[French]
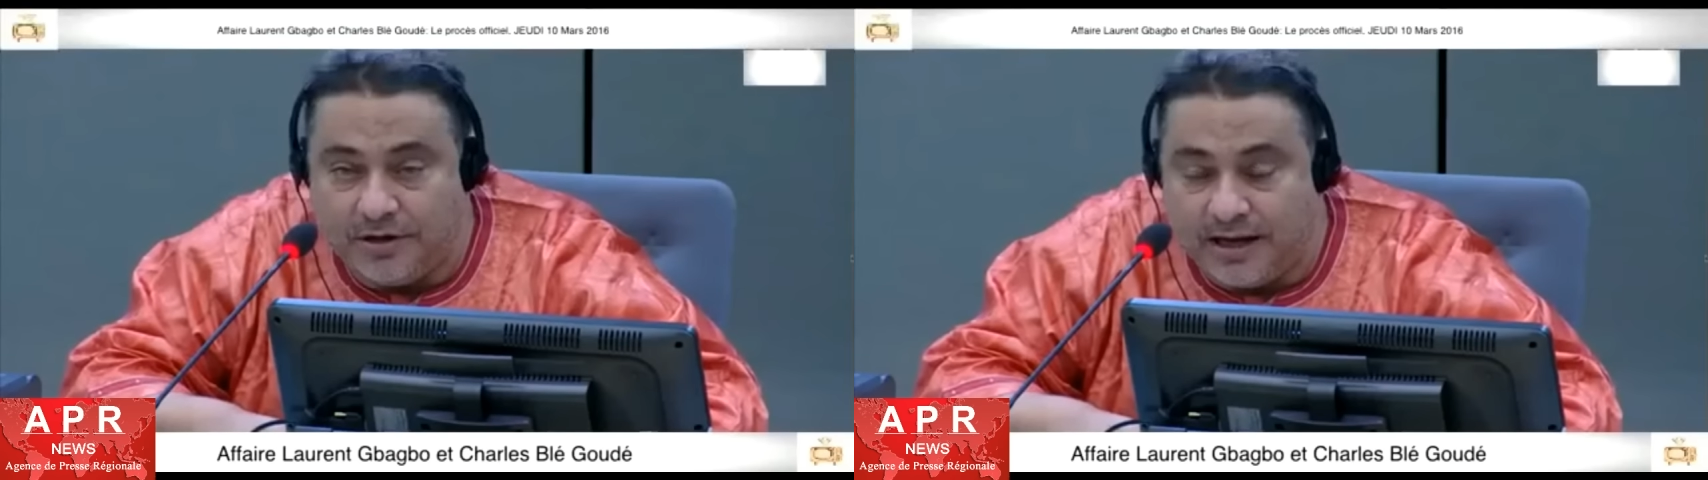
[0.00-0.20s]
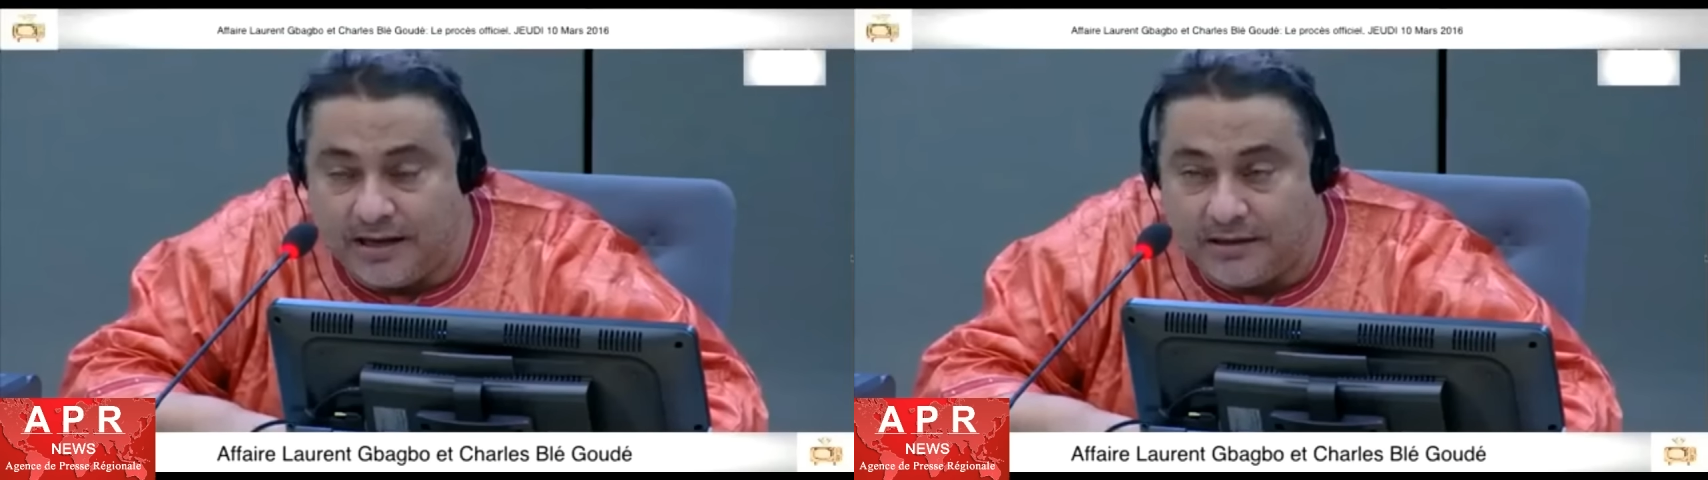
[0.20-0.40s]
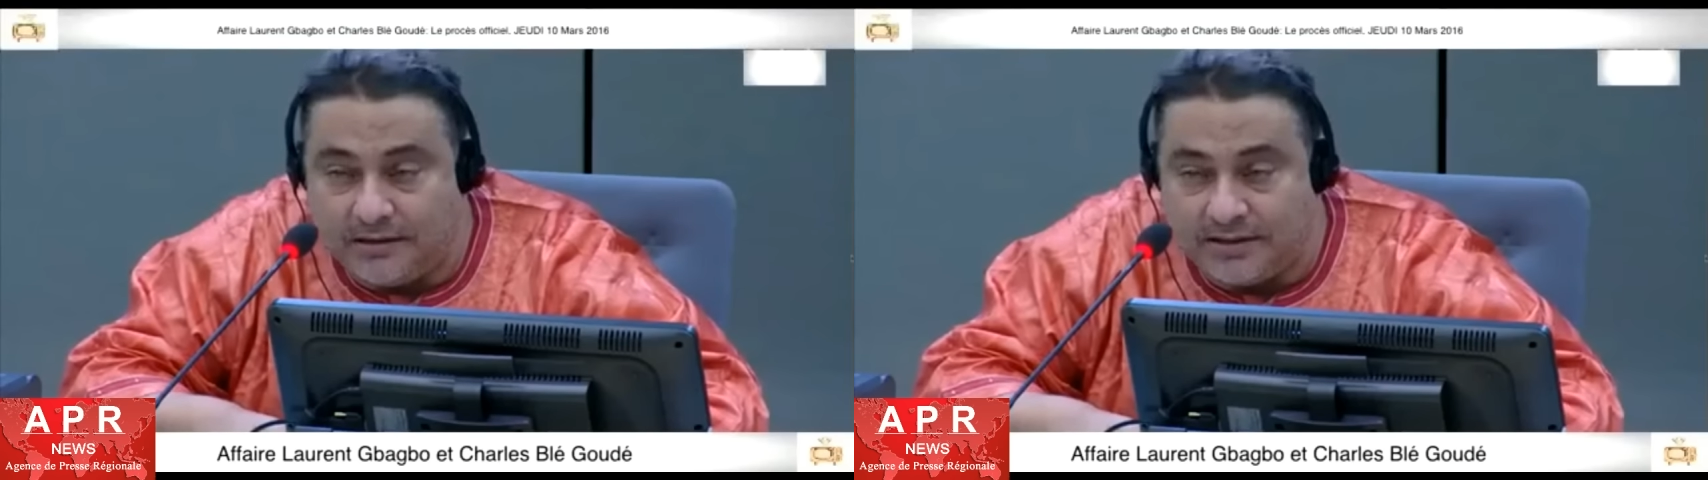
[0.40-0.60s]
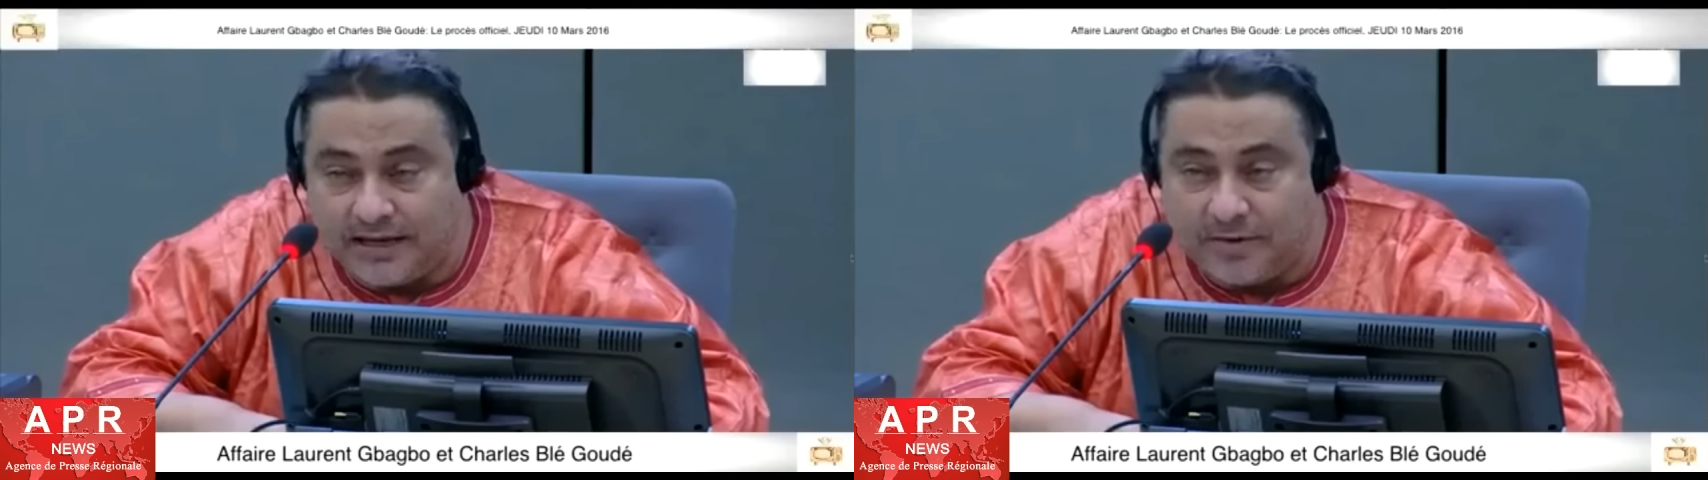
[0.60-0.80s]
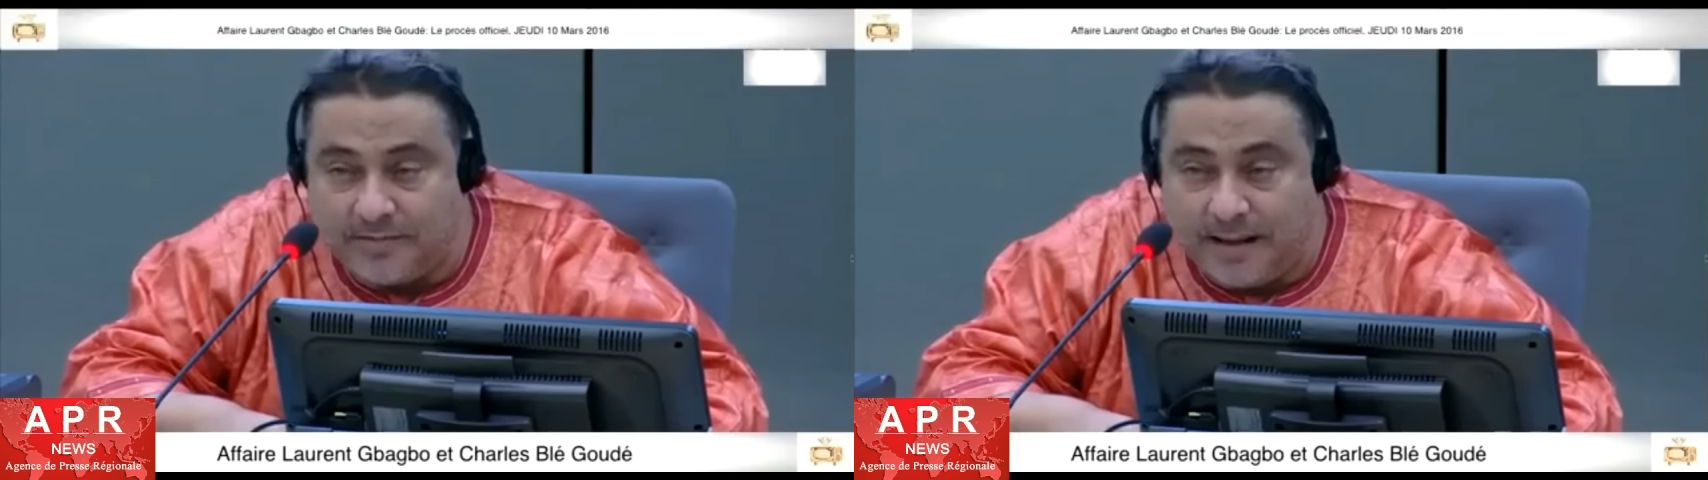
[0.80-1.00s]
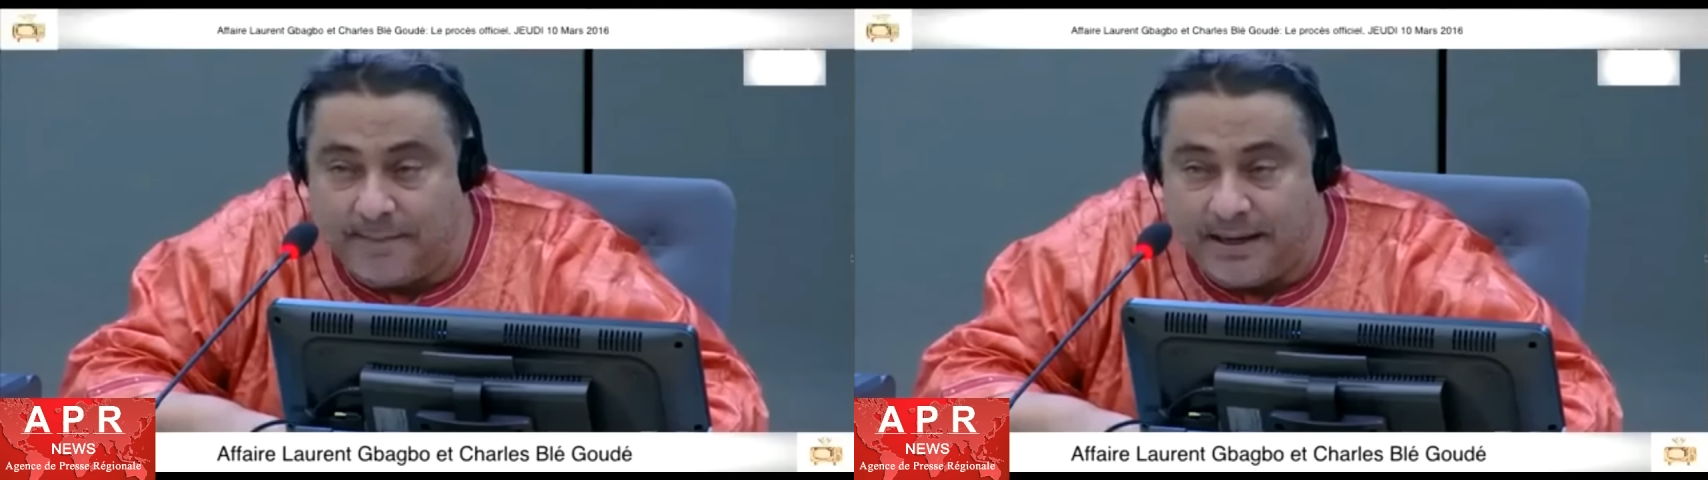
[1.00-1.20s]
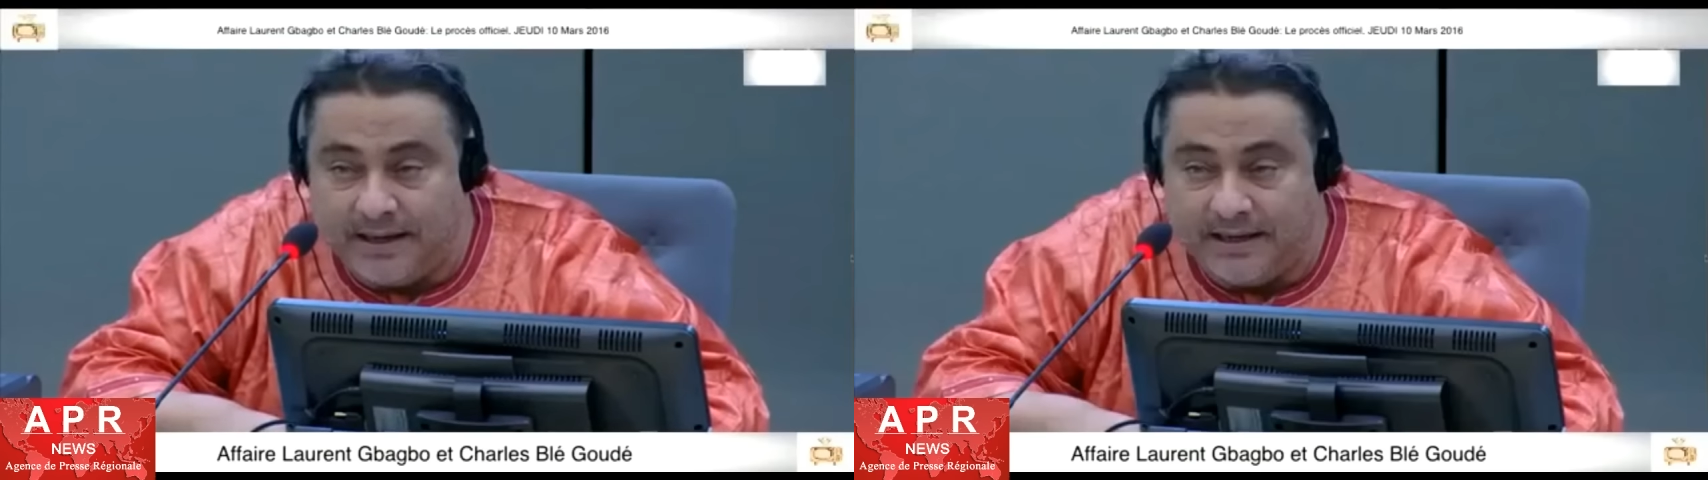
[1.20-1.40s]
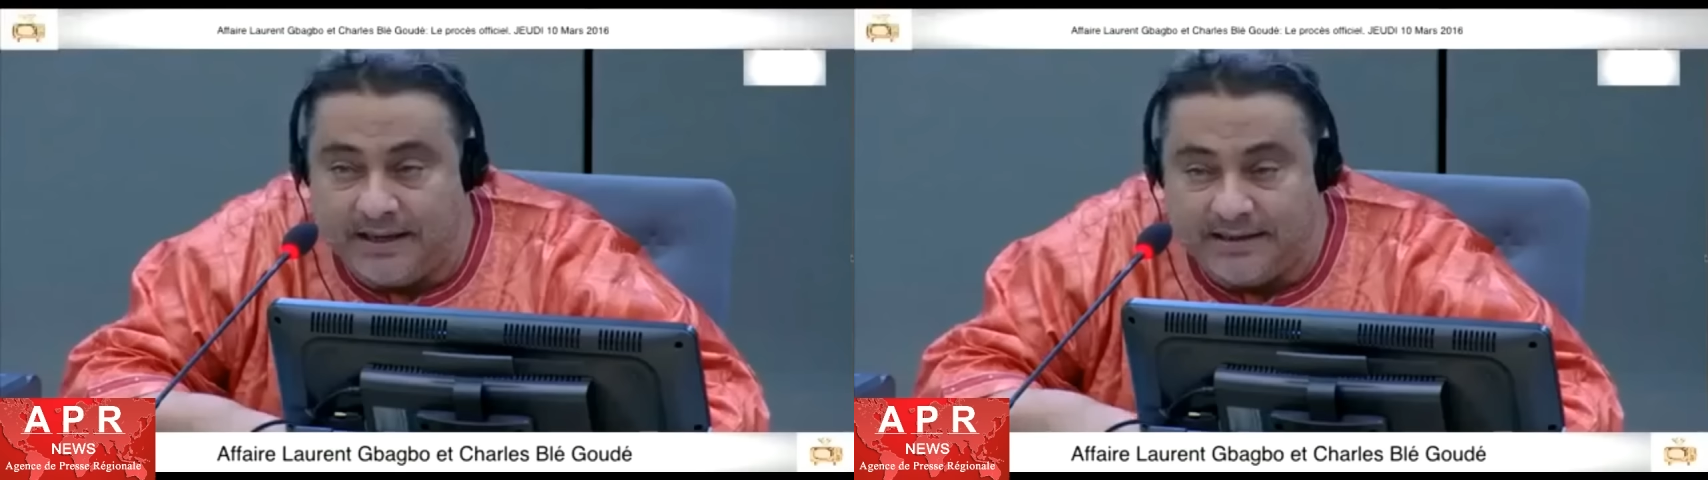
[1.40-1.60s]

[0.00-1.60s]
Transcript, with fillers: Et quand sa soeur m'a appelé,